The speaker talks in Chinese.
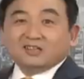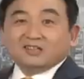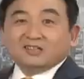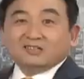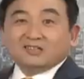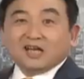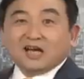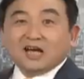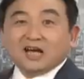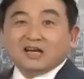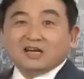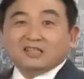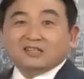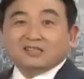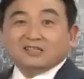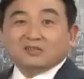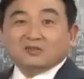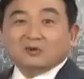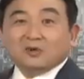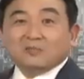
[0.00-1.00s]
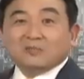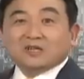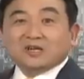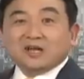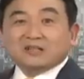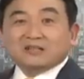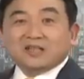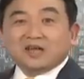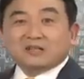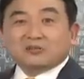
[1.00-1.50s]
那我们
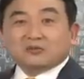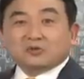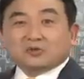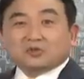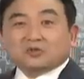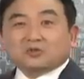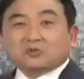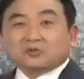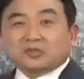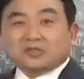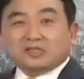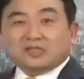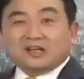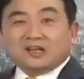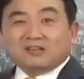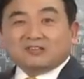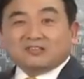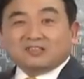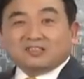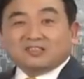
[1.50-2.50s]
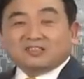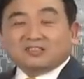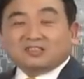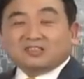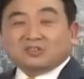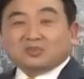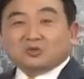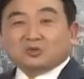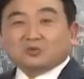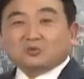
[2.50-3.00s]
刚才所触及到的
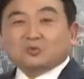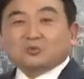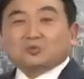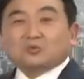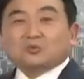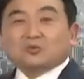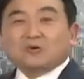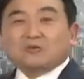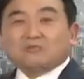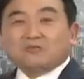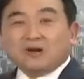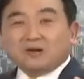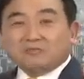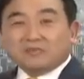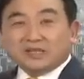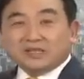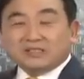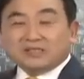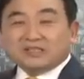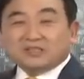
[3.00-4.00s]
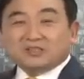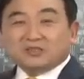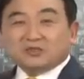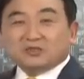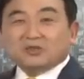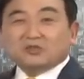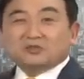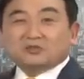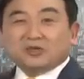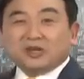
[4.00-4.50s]
是中共官方媒体的
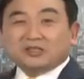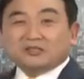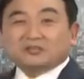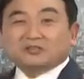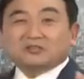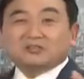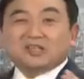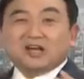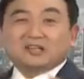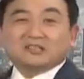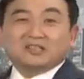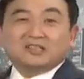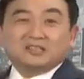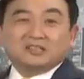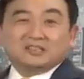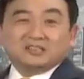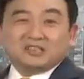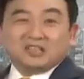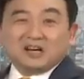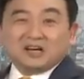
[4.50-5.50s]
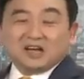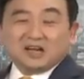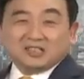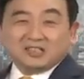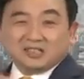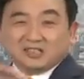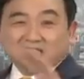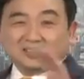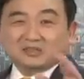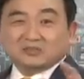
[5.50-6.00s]
宣传，就是当地上海
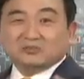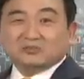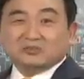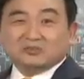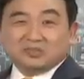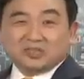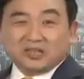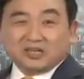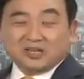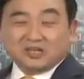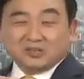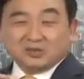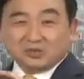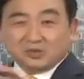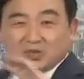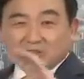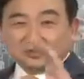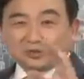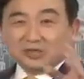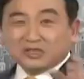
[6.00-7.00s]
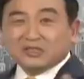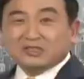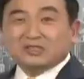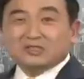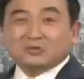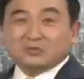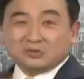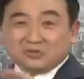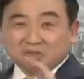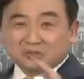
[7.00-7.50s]
市政府的宣传系
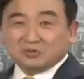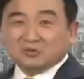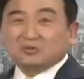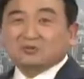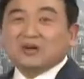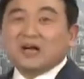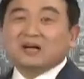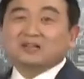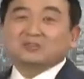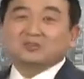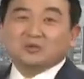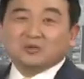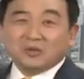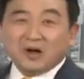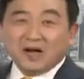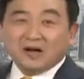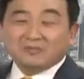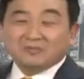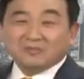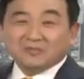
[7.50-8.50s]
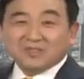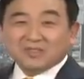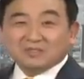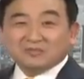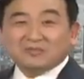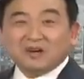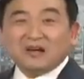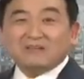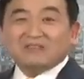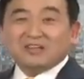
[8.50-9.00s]
统的做法，对吧？政
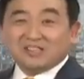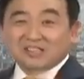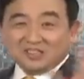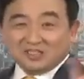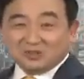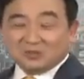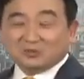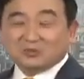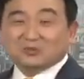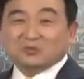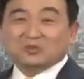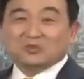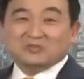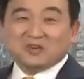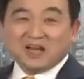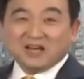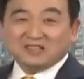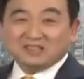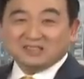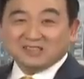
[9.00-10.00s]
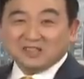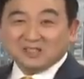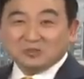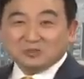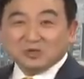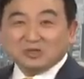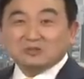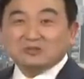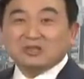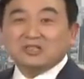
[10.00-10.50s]
法委系统的做法。那
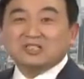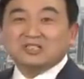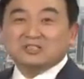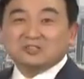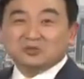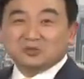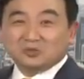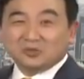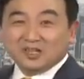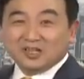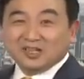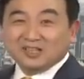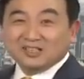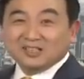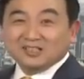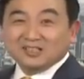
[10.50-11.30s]
宣传系统呢，